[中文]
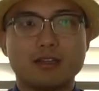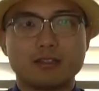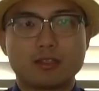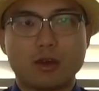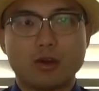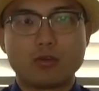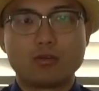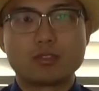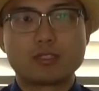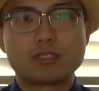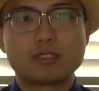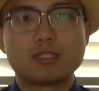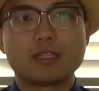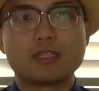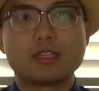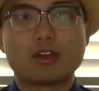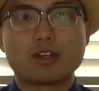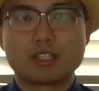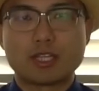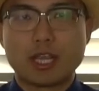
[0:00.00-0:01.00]
投资
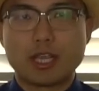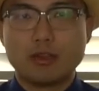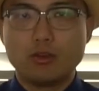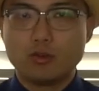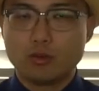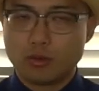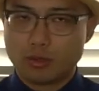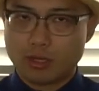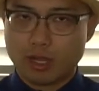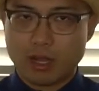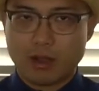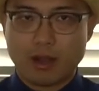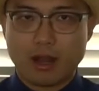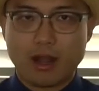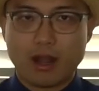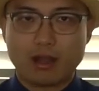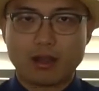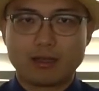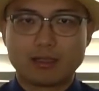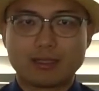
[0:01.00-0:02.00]
要善运用杠
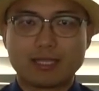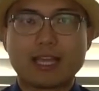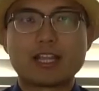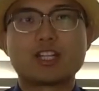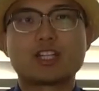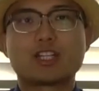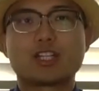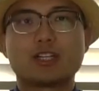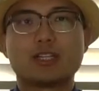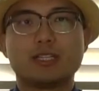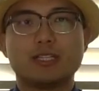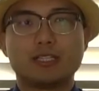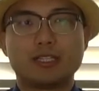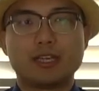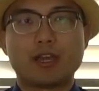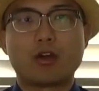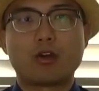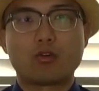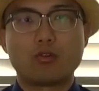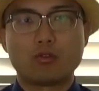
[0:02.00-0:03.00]
杆，但是一
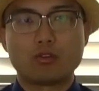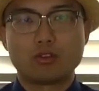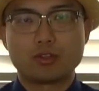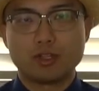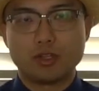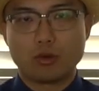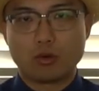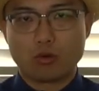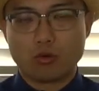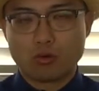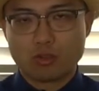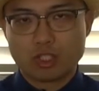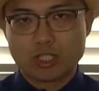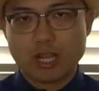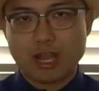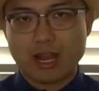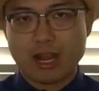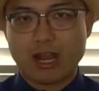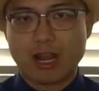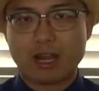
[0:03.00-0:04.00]
定要控有控制
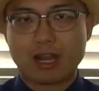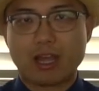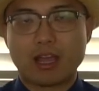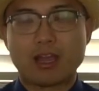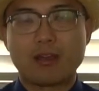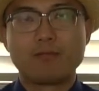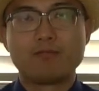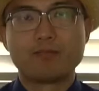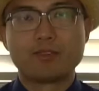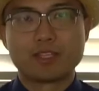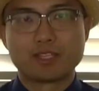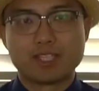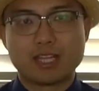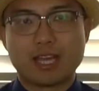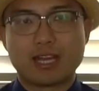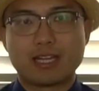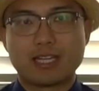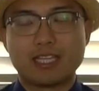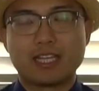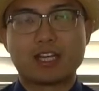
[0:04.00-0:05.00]
杠杆的这
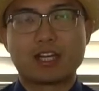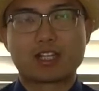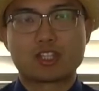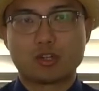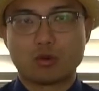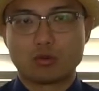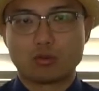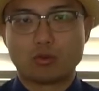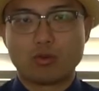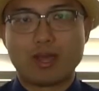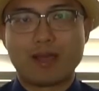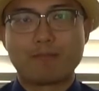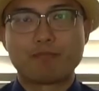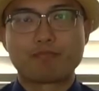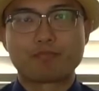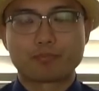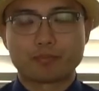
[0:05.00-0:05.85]
样的一个手段。